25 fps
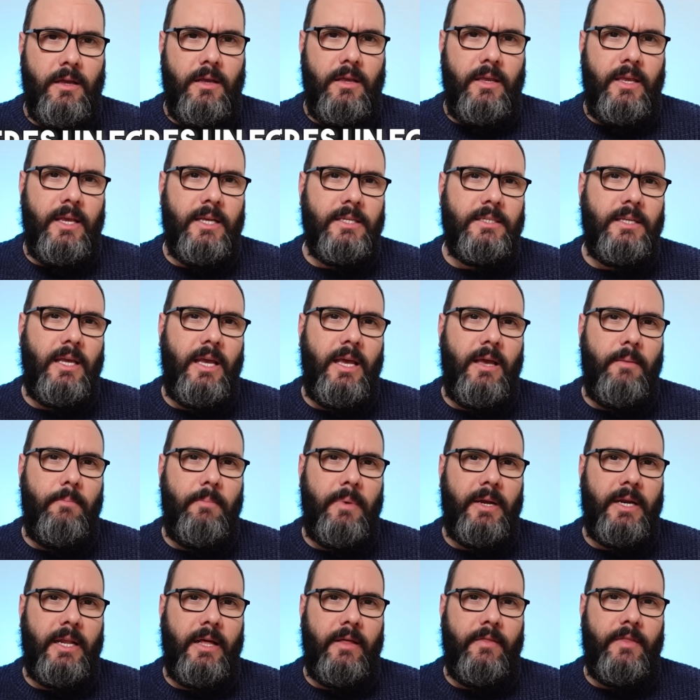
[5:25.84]
y es que
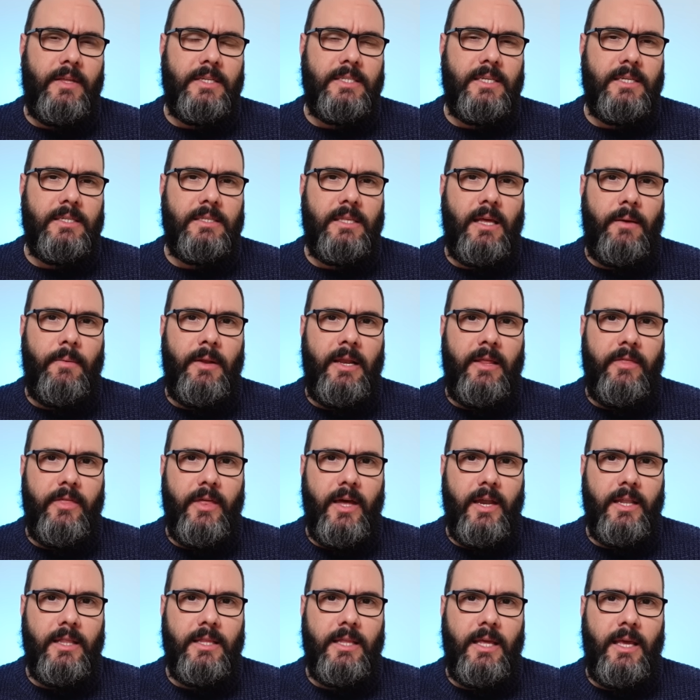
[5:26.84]
para
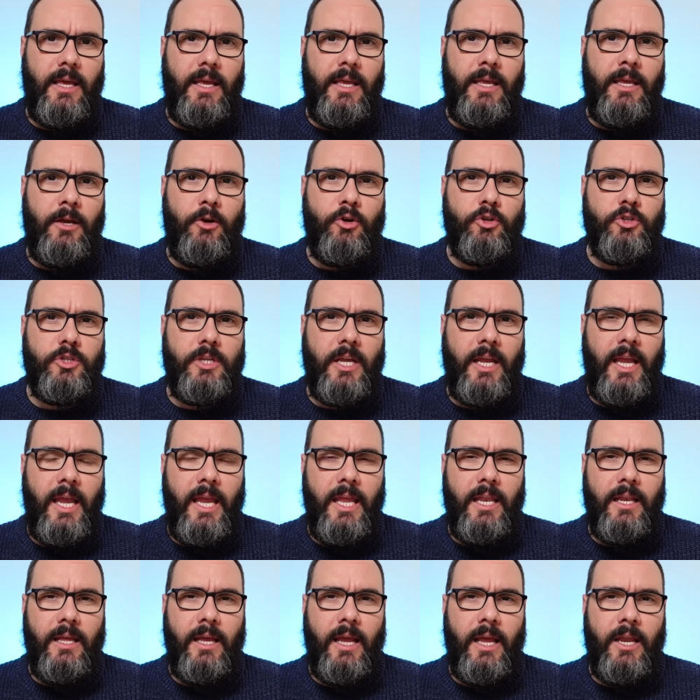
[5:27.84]
desestabilizarte y
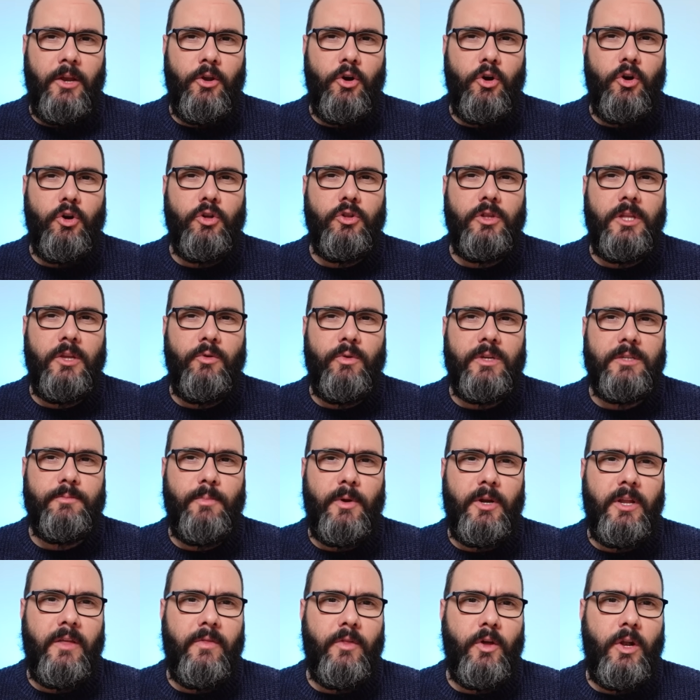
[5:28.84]
conseguir que no continúes
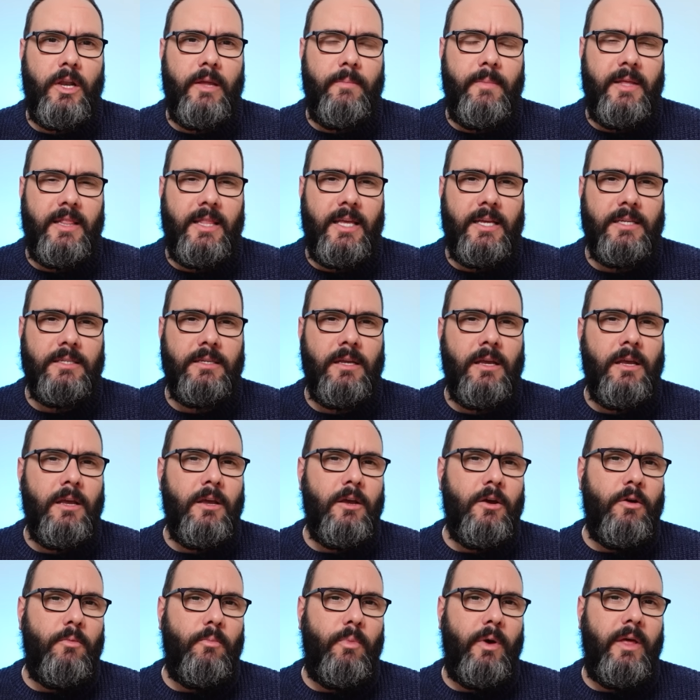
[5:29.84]
poniendo límites,
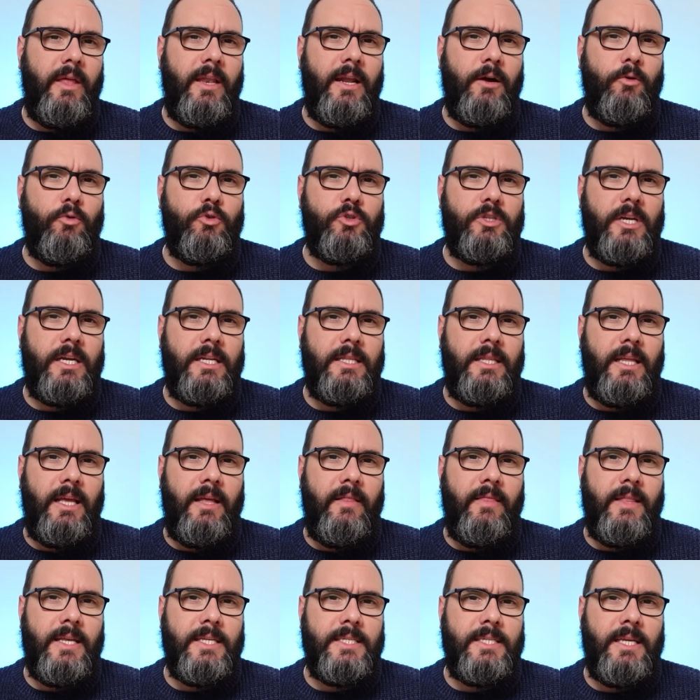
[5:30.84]
pueden
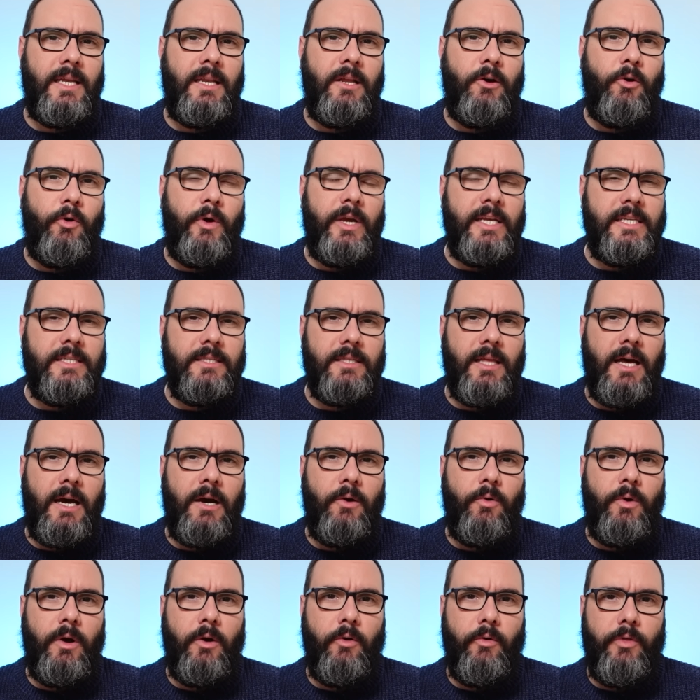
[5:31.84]
acusarte de ser egoísta
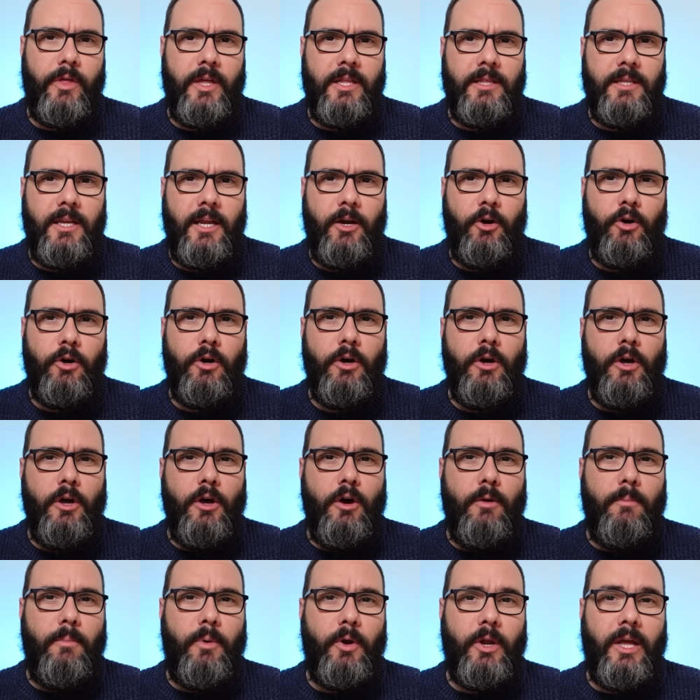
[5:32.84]
o egocéntrico
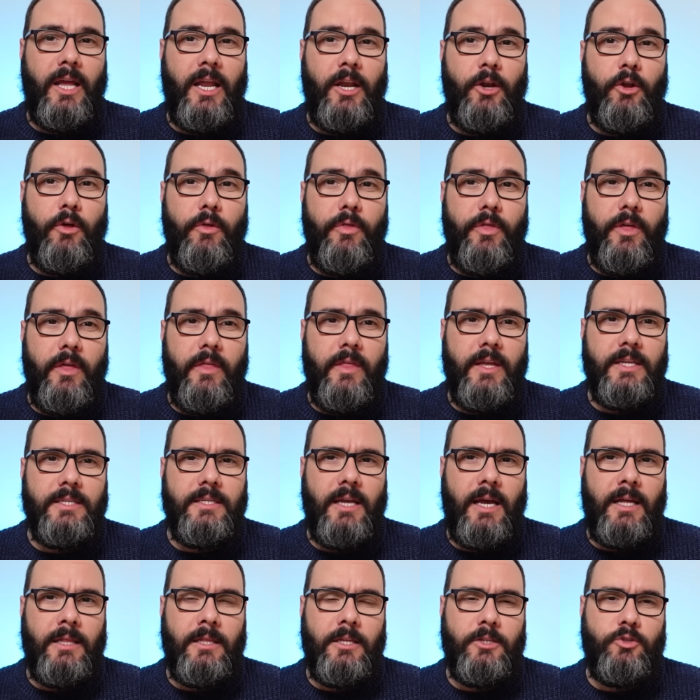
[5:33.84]
porque no cedes
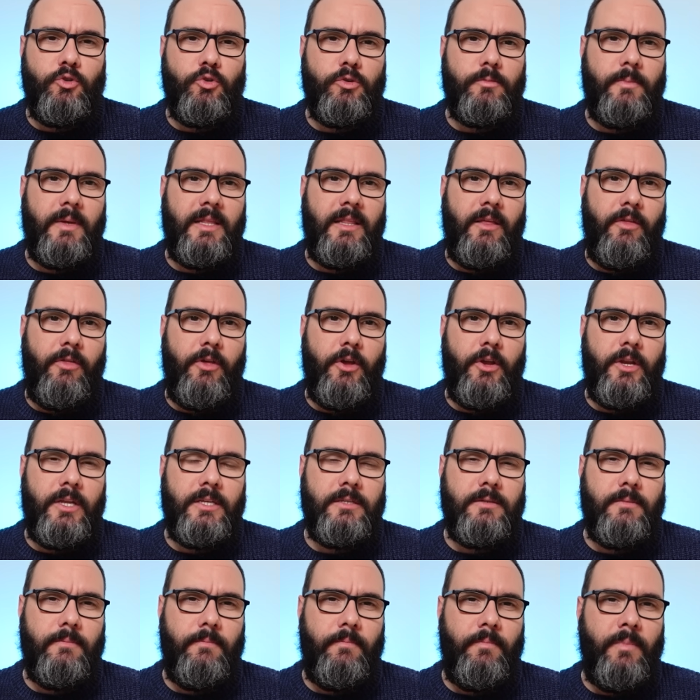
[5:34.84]
ante sus
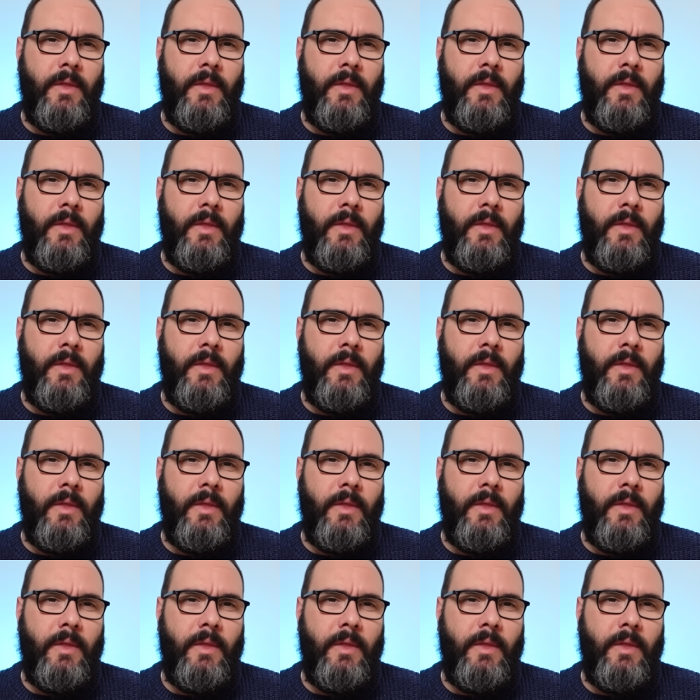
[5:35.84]
peticiones.